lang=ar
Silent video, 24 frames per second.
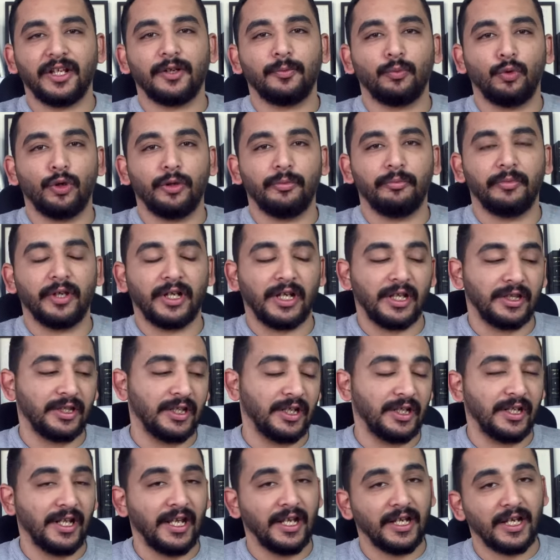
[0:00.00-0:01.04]
مهم جدا
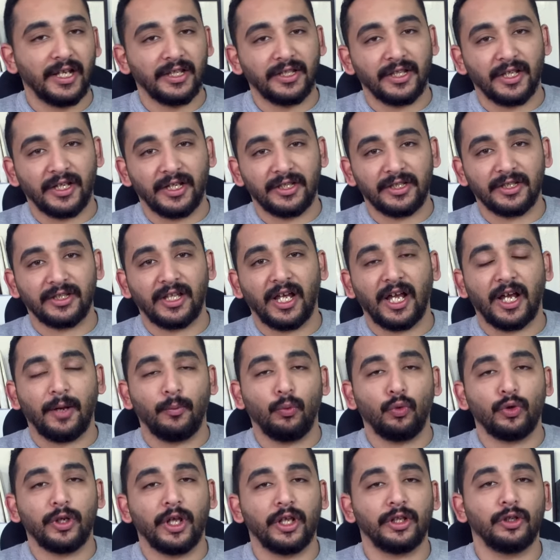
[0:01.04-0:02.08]
لكن يا ريت
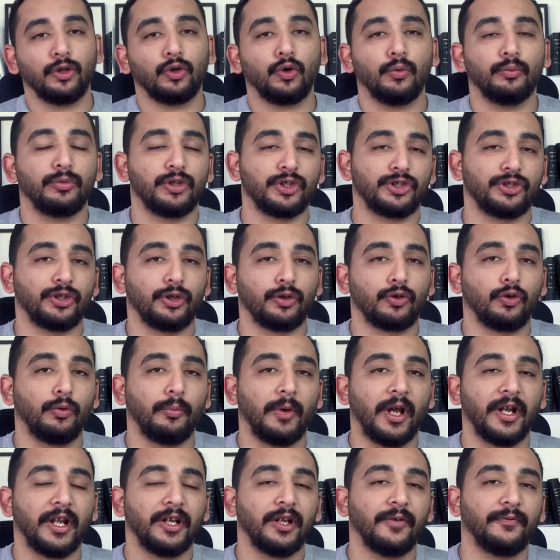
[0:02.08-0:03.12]
تدعمونا انكم تشتركوا
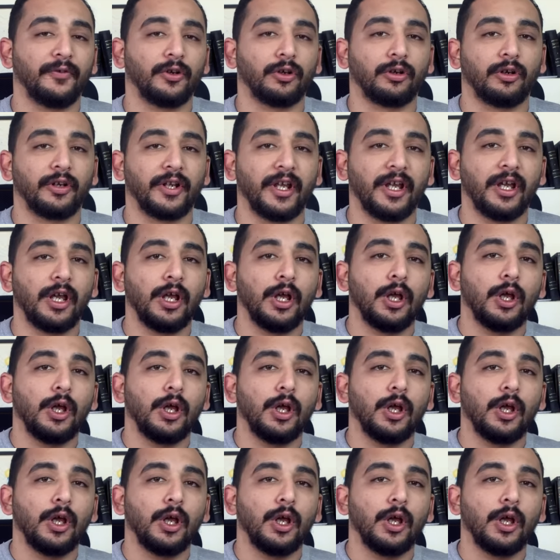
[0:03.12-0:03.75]
معانا في القناه